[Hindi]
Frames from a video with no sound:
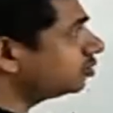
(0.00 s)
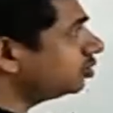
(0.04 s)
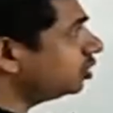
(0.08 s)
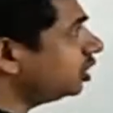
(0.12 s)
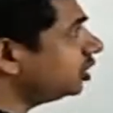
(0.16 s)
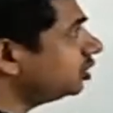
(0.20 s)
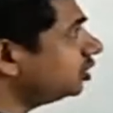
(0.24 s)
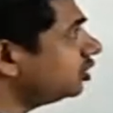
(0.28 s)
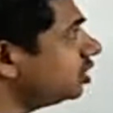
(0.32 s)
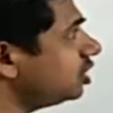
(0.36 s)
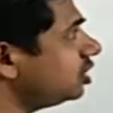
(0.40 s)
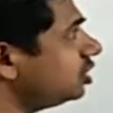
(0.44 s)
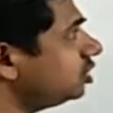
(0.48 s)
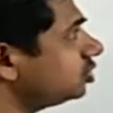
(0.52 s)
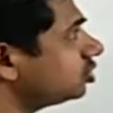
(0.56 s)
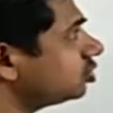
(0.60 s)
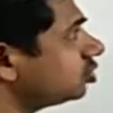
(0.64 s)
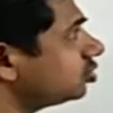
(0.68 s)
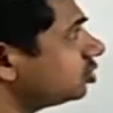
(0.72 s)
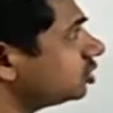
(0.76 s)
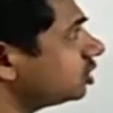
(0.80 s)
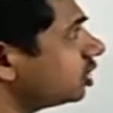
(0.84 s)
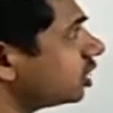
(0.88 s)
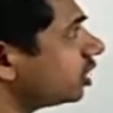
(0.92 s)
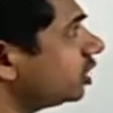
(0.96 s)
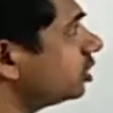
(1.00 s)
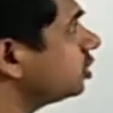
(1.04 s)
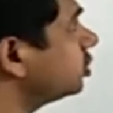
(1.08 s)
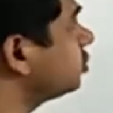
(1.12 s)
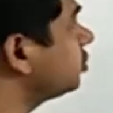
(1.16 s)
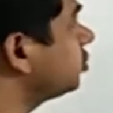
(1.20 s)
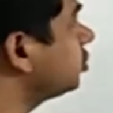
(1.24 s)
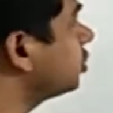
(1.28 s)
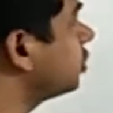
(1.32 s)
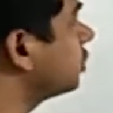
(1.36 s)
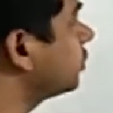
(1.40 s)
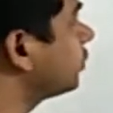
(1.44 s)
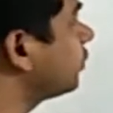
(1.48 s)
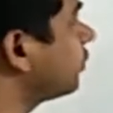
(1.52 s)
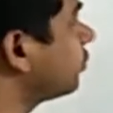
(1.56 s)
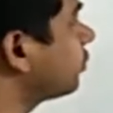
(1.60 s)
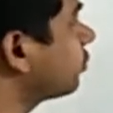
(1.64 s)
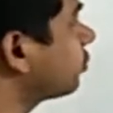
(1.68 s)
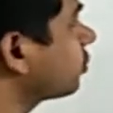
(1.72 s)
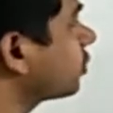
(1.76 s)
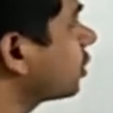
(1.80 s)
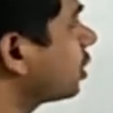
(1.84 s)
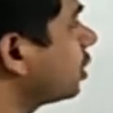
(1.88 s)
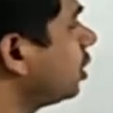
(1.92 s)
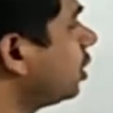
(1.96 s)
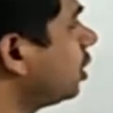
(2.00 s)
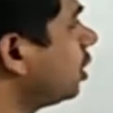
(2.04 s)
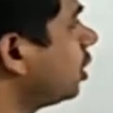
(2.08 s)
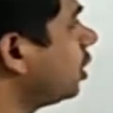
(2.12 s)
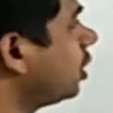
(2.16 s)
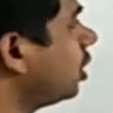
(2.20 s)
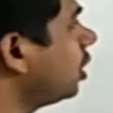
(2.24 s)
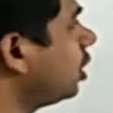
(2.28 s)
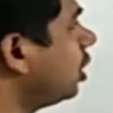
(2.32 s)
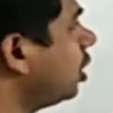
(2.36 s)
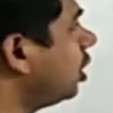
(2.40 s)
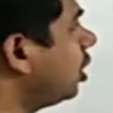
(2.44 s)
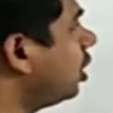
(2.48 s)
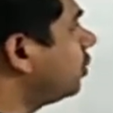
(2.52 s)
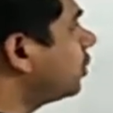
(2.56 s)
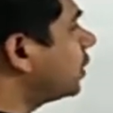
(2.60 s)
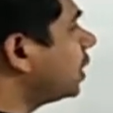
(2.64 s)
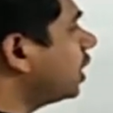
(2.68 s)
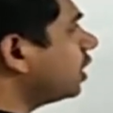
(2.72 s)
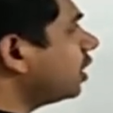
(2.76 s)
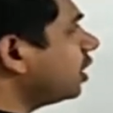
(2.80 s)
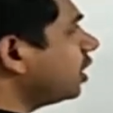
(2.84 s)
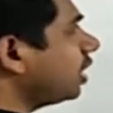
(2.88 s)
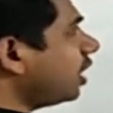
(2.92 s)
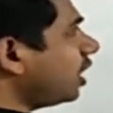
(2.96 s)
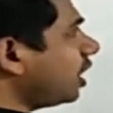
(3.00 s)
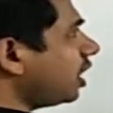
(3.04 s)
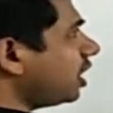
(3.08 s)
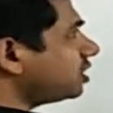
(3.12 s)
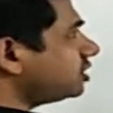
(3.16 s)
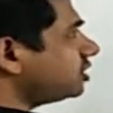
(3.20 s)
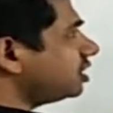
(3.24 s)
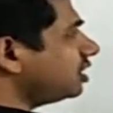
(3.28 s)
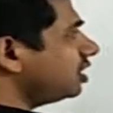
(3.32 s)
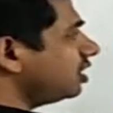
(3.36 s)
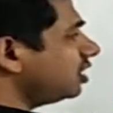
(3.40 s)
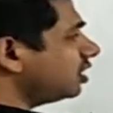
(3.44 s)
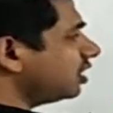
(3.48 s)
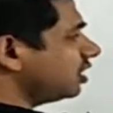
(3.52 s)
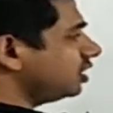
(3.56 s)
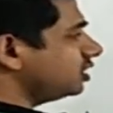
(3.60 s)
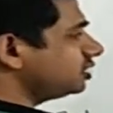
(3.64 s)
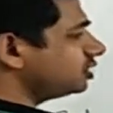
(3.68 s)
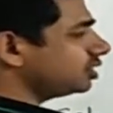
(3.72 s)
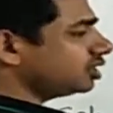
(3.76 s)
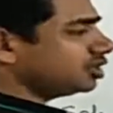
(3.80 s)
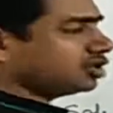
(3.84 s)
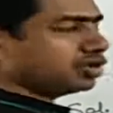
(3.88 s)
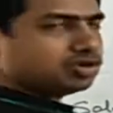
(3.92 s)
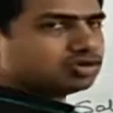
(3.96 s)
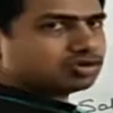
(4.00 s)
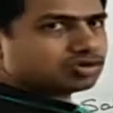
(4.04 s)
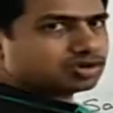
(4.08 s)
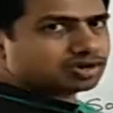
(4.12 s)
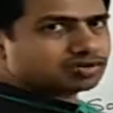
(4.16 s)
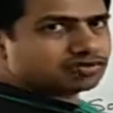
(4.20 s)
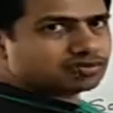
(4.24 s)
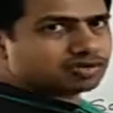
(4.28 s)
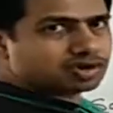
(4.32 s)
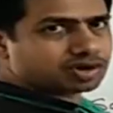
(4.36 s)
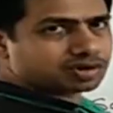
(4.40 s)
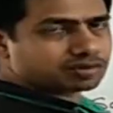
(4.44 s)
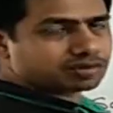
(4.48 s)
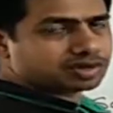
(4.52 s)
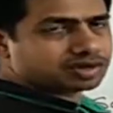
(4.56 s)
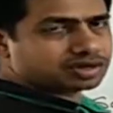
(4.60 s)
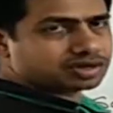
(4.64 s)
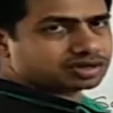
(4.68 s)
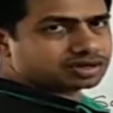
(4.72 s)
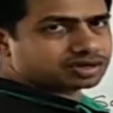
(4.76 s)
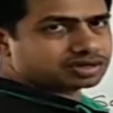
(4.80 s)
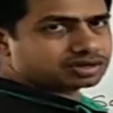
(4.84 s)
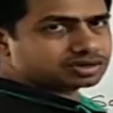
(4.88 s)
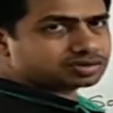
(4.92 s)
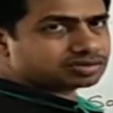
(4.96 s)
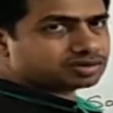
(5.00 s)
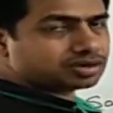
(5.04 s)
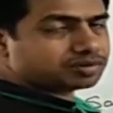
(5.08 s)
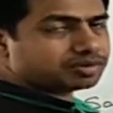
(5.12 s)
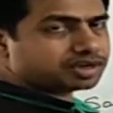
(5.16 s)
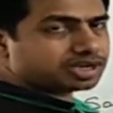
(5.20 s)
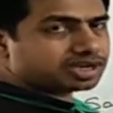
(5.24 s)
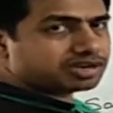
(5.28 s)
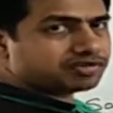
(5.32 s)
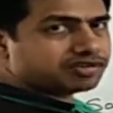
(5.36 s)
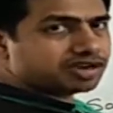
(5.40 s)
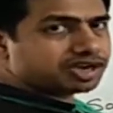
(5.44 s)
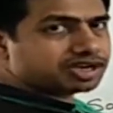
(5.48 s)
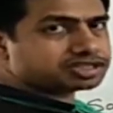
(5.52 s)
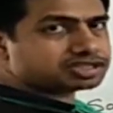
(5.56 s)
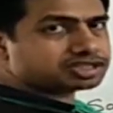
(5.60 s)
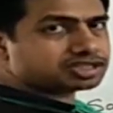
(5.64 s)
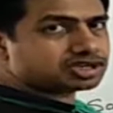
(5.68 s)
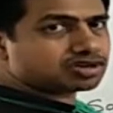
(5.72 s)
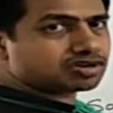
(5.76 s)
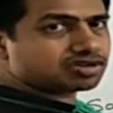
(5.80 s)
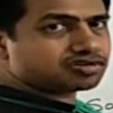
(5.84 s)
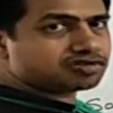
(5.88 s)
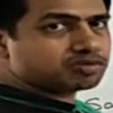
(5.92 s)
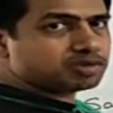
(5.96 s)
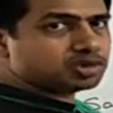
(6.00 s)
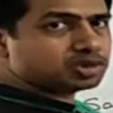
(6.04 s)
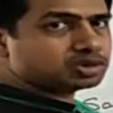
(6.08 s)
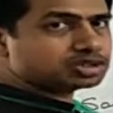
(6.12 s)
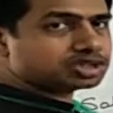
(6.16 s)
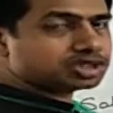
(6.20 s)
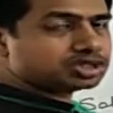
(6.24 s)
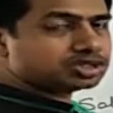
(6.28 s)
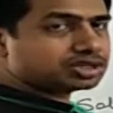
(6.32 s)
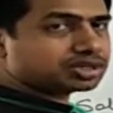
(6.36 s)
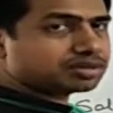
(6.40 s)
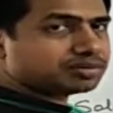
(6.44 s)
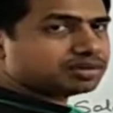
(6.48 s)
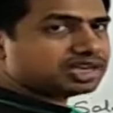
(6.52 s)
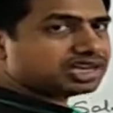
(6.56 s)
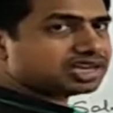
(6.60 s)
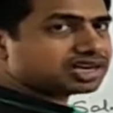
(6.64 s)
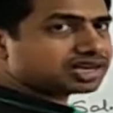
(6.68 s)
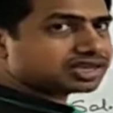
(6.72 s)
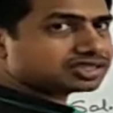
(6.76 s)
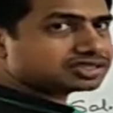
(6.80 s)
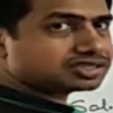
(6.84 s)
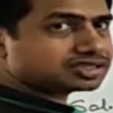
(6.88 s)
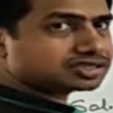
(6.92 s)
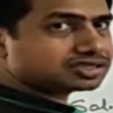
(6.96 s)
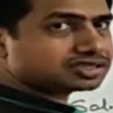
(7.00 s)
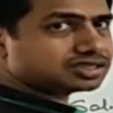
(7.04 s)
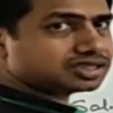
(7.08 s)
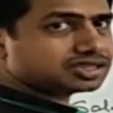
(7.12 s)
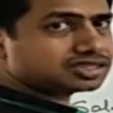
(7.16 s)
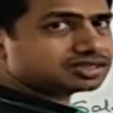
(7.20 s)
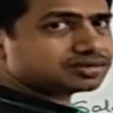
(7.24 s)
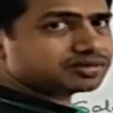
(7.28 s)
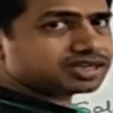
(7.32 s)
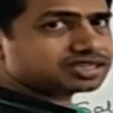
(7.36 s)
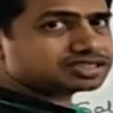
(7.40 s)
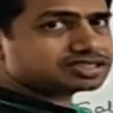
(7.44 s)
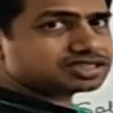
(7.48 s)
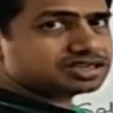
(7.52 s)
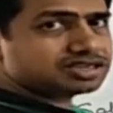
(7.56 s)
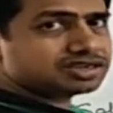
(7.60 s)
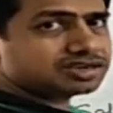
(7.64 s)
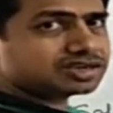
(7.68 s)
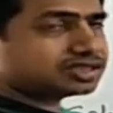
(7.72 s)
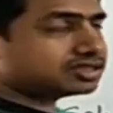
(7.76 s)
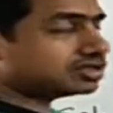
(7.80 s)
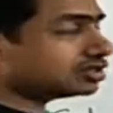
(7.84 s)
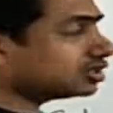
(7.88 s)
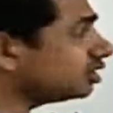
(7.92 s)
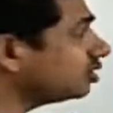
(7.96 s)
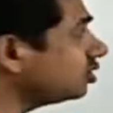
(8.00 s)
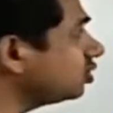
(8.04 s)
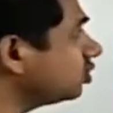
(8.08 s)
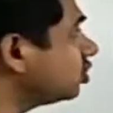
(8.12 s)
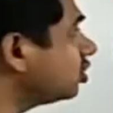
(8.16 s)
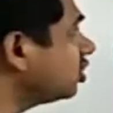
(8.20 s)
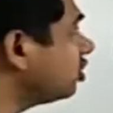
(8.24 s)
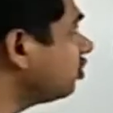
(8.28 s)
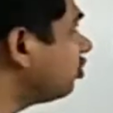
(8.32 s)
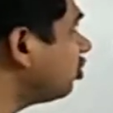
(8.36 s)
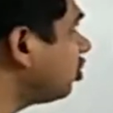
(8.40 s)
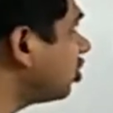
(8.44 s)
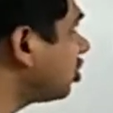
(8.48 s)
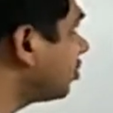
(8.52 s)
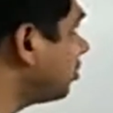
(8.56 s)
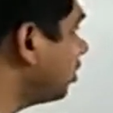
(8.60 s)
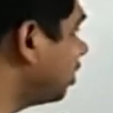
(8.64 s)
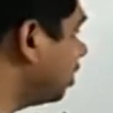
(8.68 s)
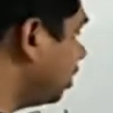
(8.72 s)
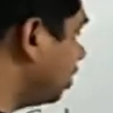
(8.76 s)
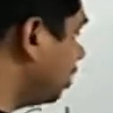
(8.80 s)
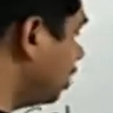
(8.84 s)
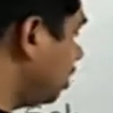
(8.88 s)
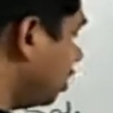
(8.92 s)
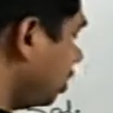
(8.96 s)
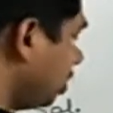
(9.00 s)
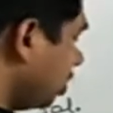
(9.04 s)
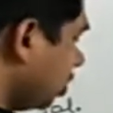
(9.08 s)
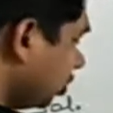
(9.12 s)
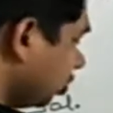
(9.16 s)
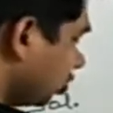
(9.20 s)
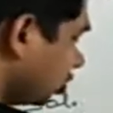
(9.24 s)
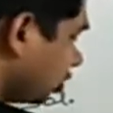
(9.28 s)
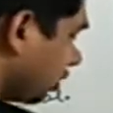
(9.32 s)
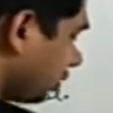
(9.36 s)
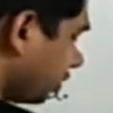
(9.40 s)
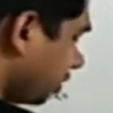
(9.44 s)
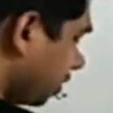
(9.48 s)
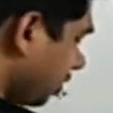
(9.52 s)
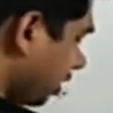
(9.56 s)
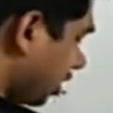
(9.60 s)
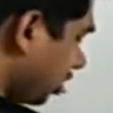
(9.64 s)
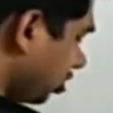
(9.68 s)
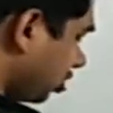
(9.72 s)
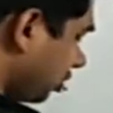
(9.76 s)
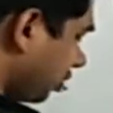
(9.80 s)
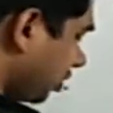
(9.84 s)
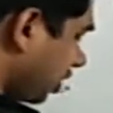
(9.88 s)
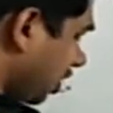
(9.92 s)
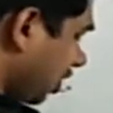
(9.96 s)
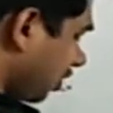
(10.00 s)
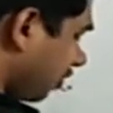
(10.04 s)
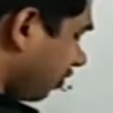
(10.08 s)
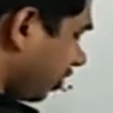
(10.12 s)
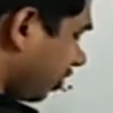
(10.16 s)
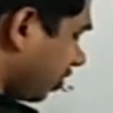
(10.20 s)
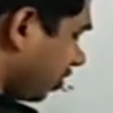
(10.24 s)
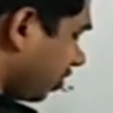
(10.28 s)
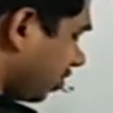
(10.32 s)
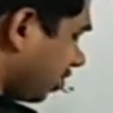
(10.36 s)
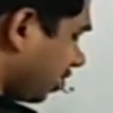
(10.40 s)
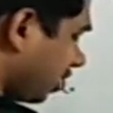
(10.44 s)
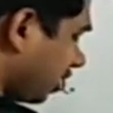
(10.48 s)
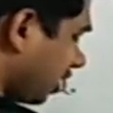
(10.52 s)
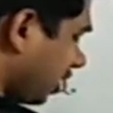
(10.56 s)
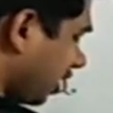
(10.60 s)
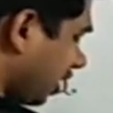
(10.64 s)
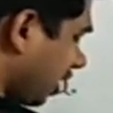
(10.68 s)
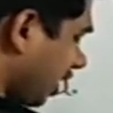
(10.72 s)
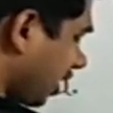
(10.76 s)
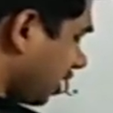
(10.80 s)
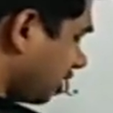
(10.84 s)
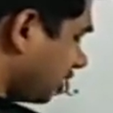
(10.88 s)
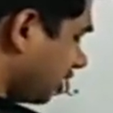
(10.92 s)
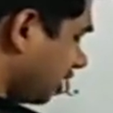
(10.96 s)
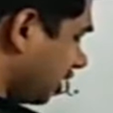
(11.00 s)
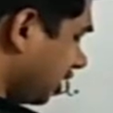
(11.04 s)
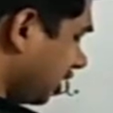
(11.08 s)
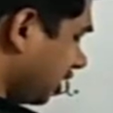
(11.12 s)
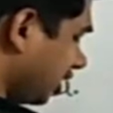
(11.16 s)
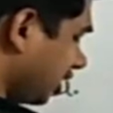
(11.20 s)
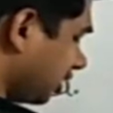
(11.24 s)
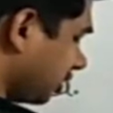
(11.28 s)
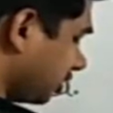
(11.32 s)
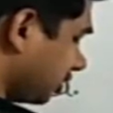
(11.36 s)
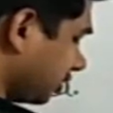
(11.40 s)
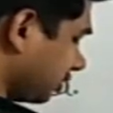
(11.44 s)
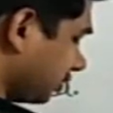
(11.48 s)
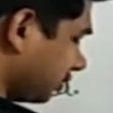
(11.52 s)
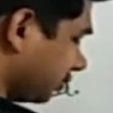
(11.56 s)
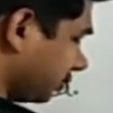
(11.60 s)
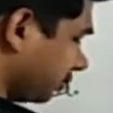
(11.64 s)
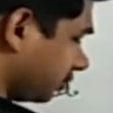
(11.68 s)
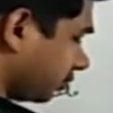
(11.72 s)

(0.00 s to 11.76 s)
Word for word: तो ये 300 seconds हो गए अब कह रहे हैं acceleration uniform है तो हम equation of motion तभी लगा सकते हैं जब acceleration uniform है तो सबसे पहले तो हमें क्या find करना है acceleration